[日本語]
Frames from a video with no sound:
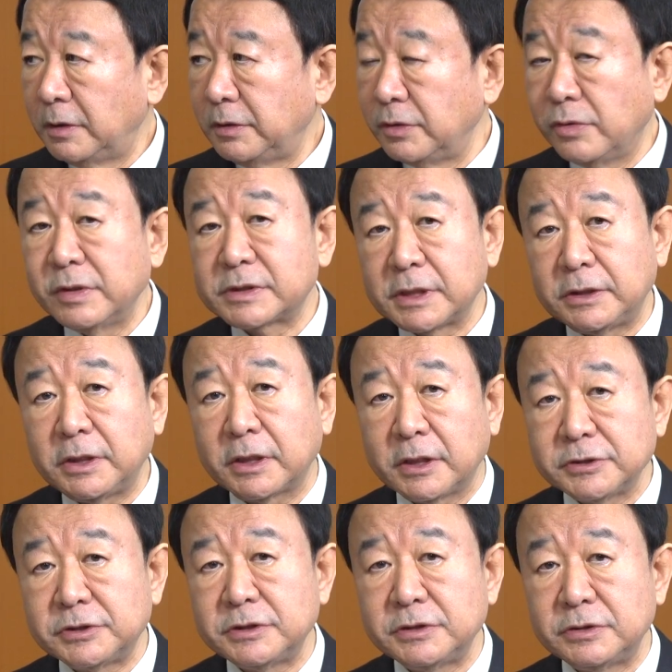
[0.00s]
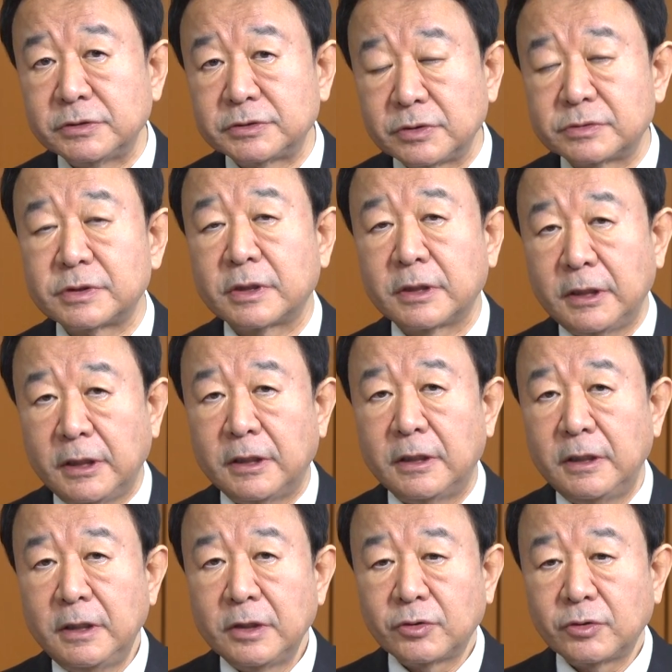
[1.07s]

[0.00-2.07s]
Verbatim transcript: 日本は最大関心事の一つだから